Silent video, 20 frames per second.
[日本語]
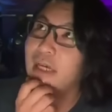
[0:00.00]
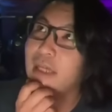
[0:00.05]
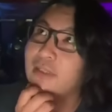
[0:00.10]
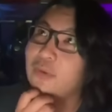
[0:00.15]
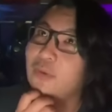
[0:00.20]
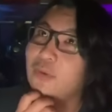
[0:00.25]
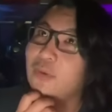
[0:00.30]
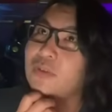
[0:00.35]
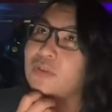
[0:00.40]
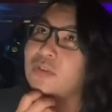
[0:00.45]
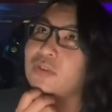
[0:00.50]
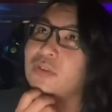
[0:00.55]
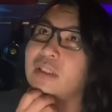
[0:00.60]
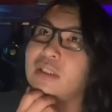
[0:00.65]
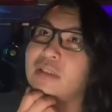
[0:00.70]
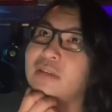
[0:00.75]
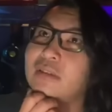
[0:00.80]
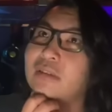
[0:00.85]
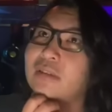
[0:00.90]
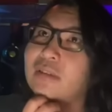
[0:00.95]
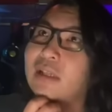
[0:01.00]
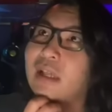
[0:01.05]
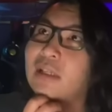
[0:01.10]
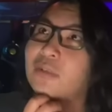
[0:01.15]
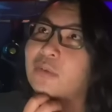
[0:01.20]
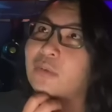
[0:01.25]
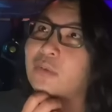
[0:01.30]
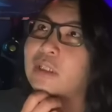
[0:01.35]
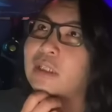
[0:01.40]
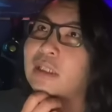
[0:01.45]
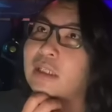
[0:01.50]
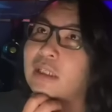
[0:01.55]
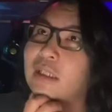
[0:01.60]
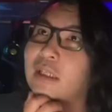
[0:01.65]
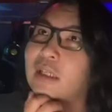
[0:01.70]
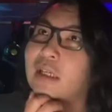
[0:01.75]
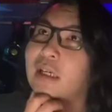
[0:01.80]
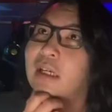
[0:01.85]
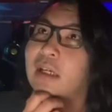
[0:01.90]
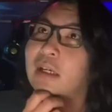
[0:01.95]
が突つった
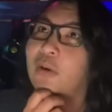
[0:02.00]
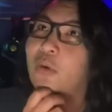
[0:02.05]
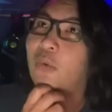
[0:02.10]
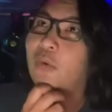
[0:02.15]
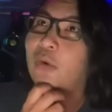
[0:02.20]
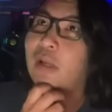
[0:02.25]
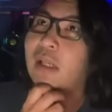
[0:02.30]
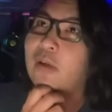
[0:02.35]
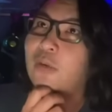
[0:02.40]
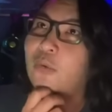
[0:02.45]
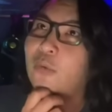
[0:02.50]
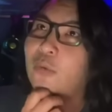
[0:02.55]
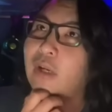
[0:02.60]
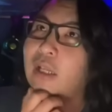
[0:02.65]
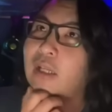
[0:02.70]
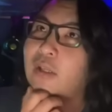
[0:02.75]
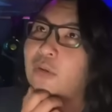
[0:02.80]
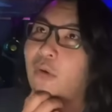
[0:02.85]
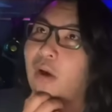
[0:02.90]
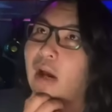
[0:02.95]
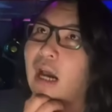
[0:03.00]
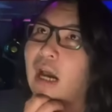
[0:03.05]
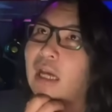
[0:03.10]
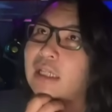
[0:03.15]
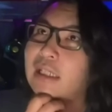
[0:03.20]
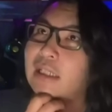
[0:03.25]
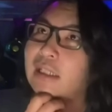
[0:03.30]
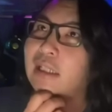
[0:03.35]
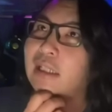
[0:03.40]
時、これこれの相